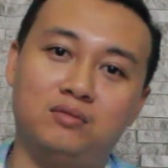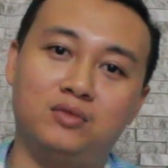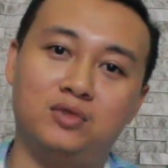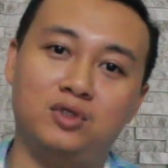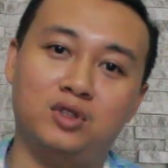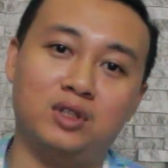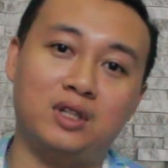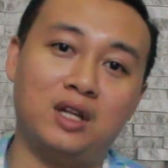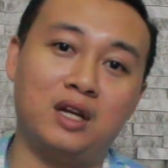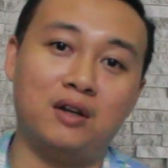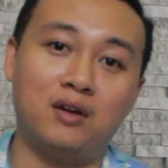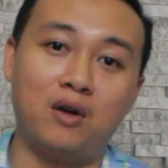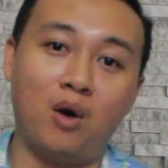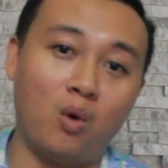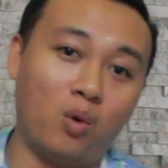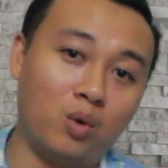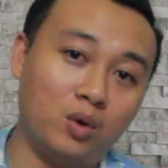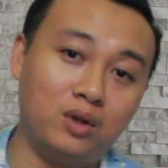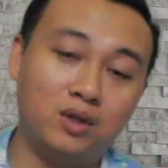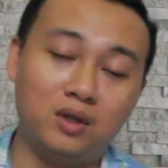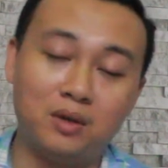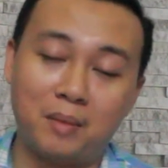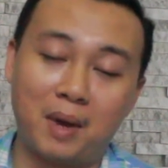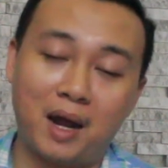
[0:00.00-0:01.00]
người ta
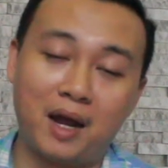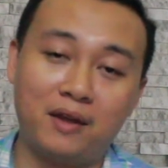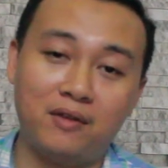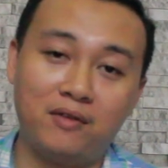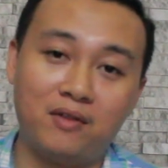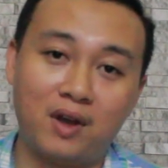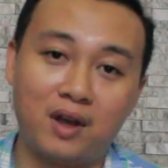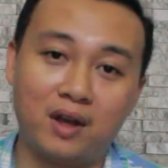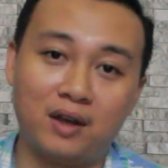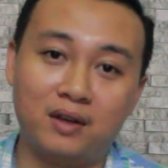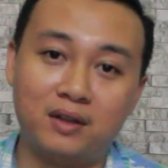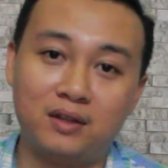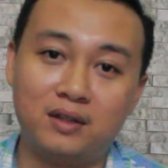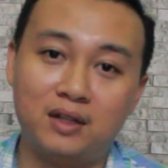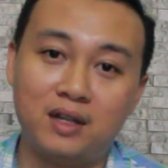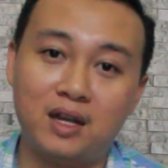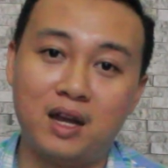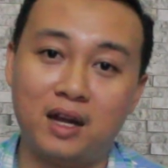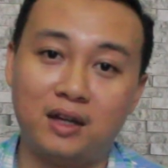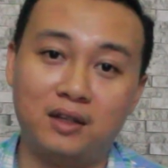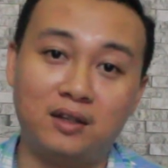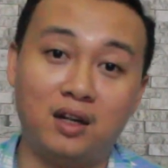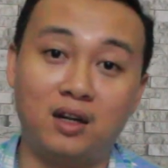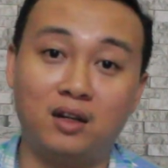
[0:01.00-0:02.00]
đuổi người máy về cái
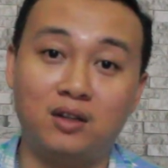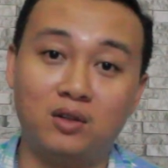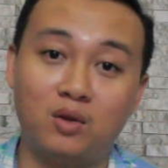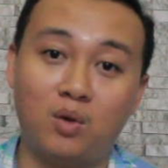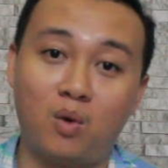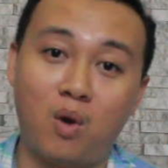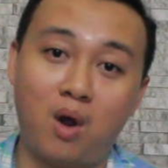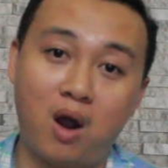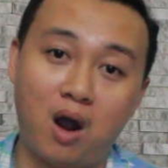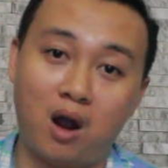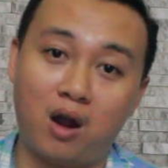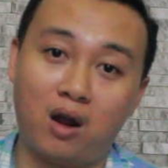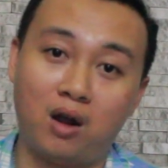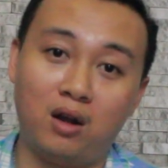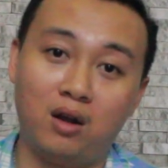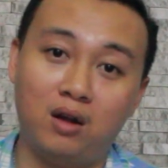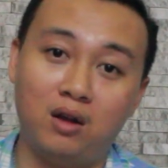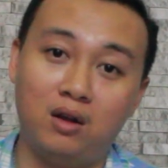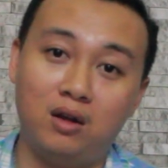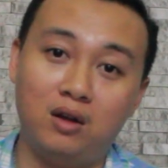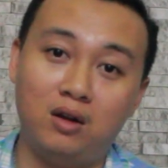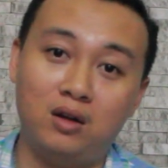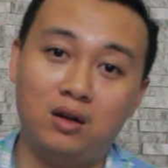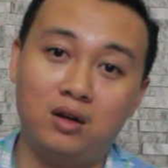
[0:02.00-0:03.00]
hành tinh của họ
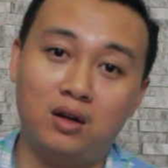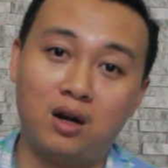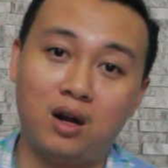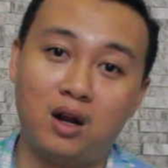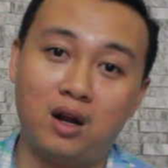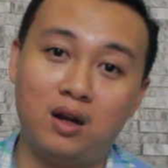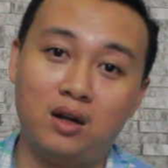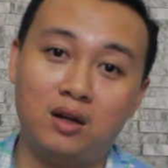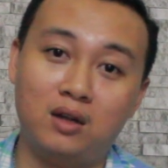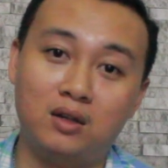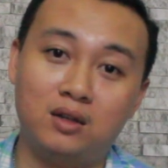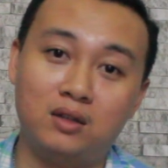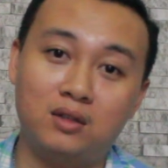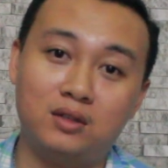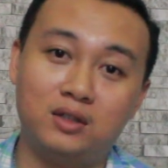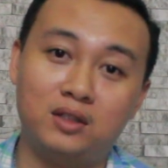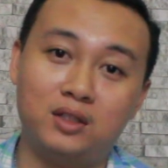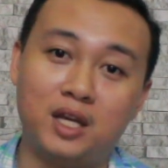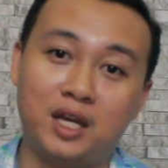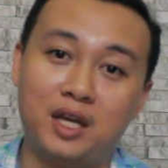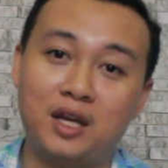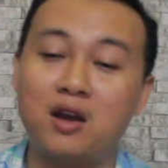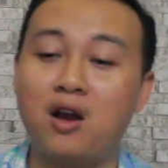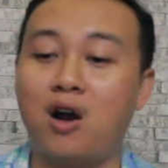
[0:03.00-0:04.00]
đó,
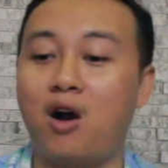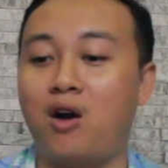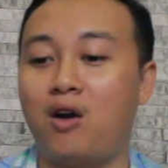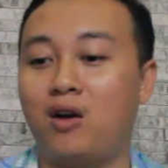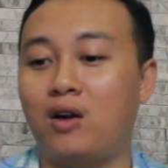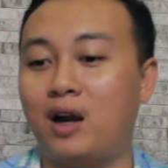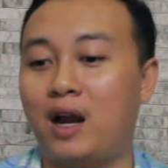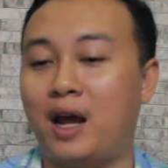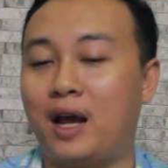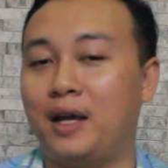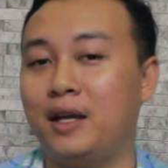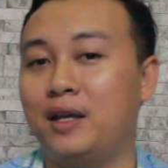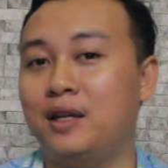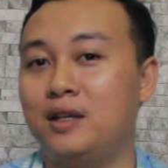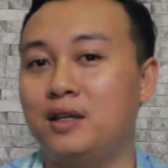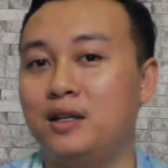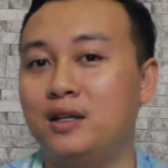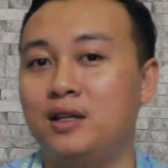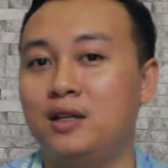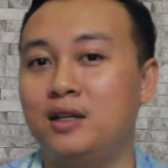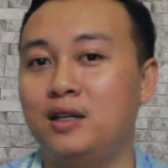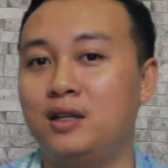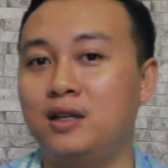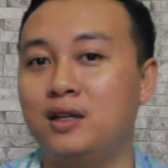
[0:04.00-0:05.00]
chỉ còn lại
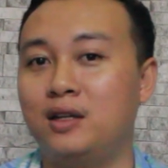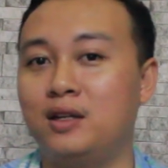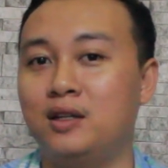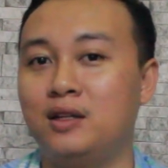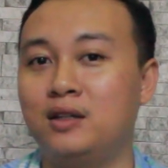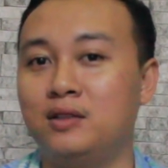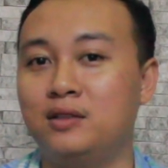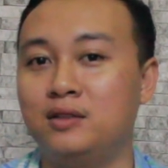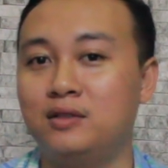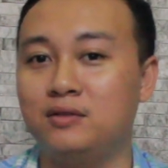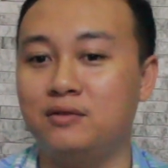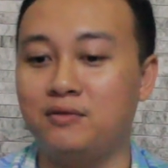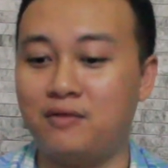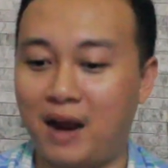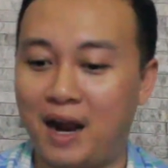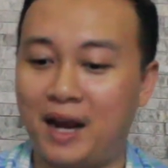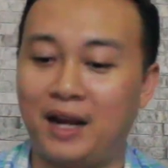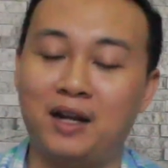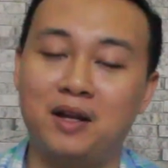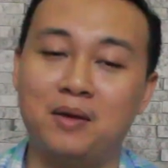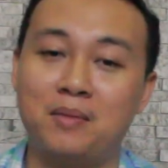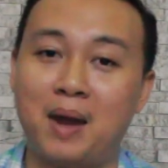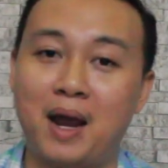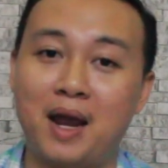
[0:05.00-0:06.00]

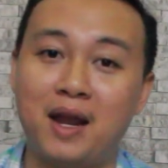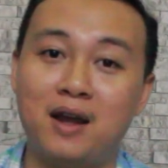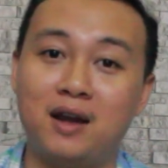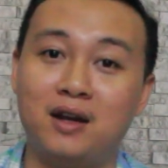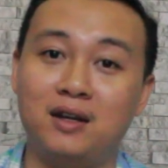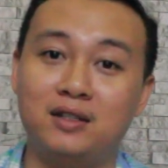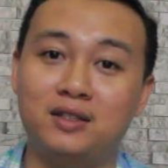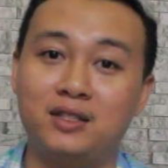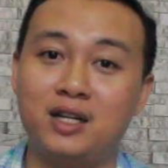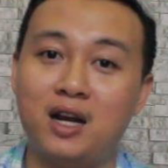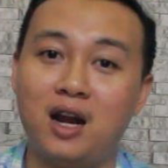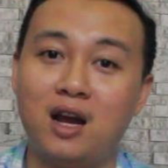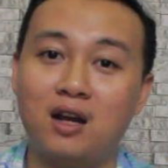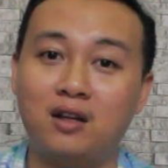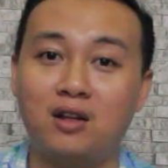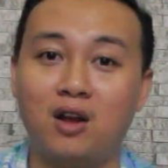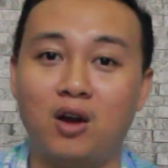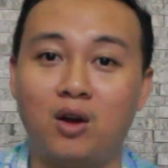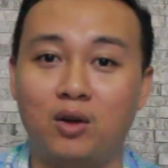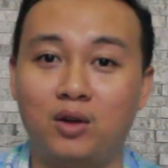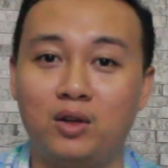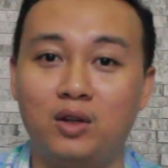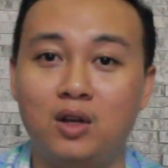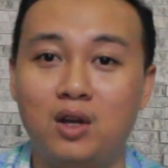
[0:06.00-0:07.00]
vài người máy ở trái đất
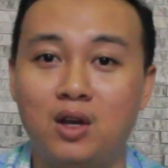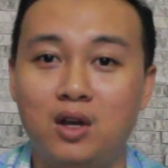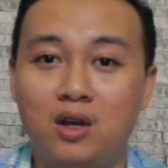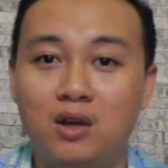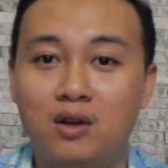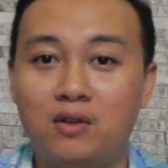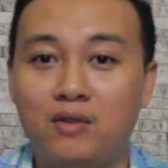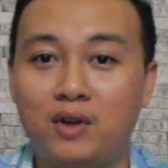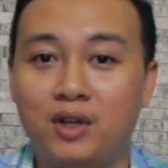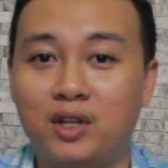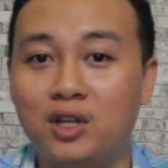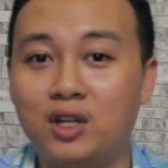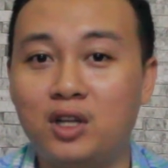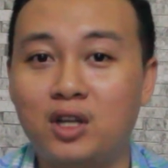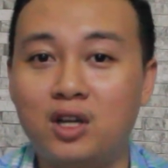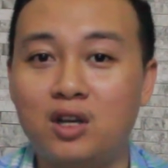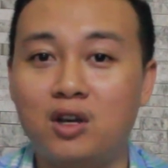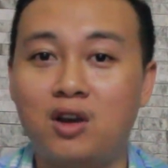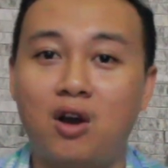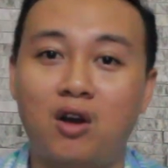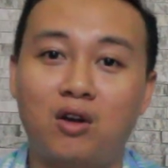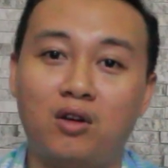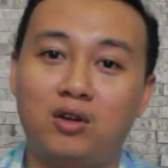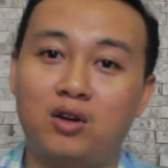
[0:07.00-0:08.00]
thôi, và những cái
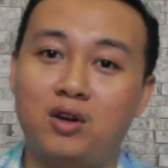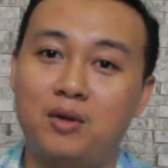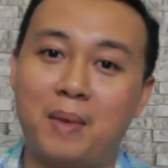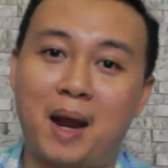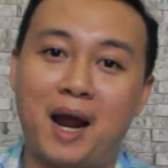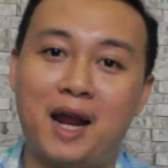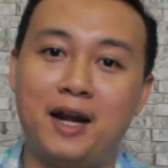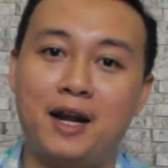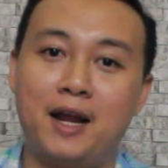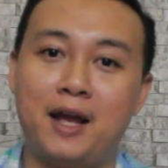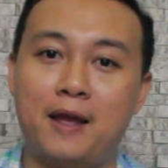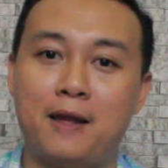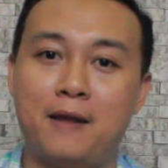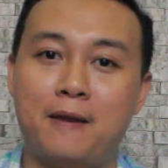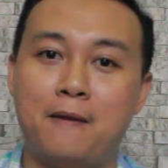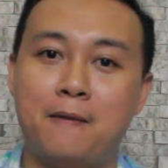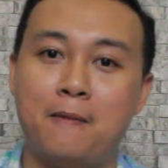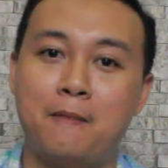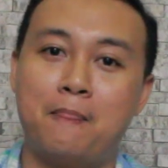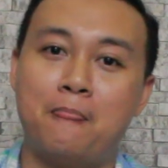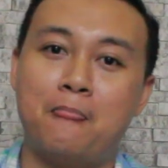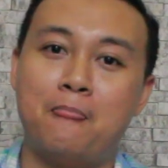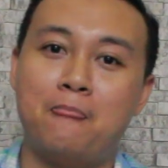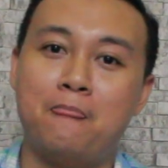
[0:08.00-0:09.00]
con người máy này
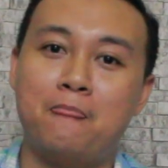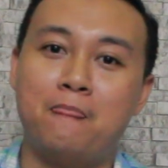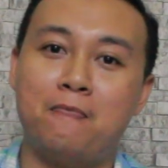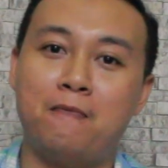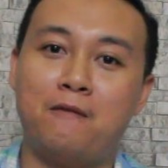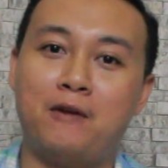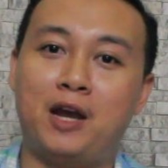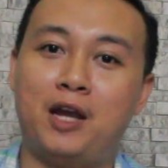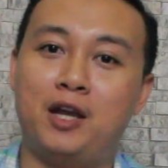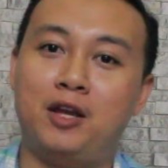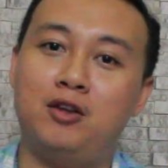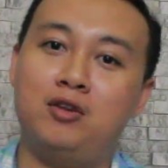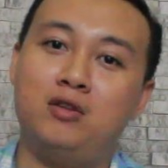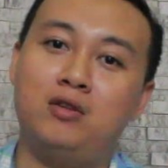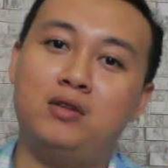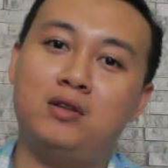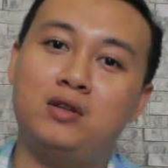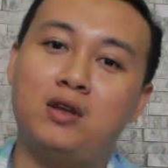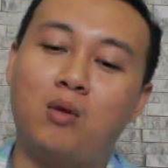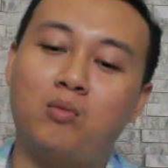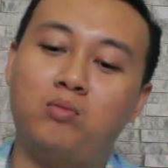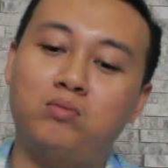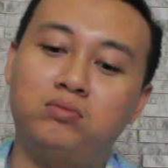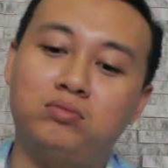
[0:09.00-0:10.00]
hãy
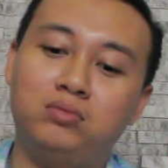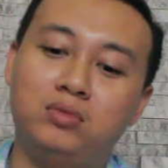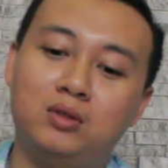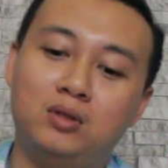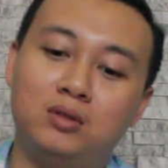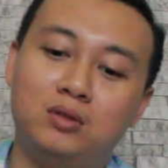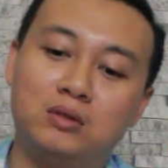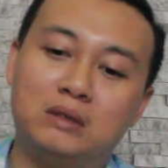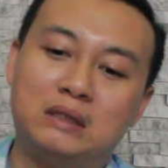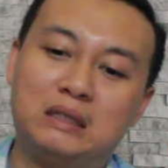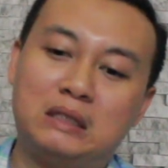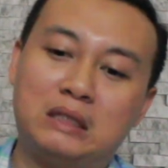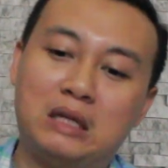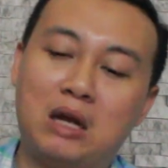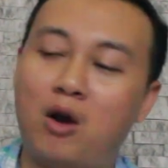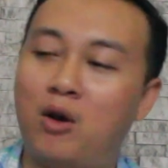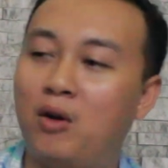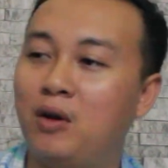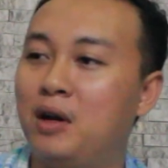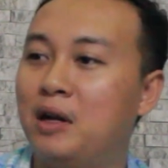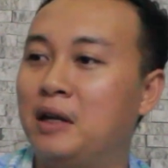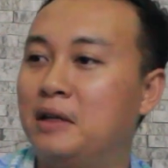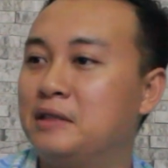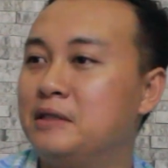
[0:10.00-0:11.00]
sống
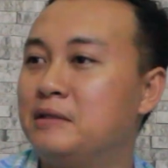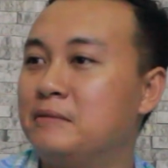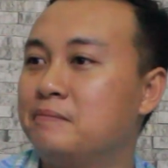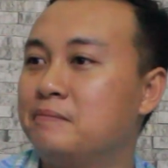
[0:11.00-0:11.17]
gọi là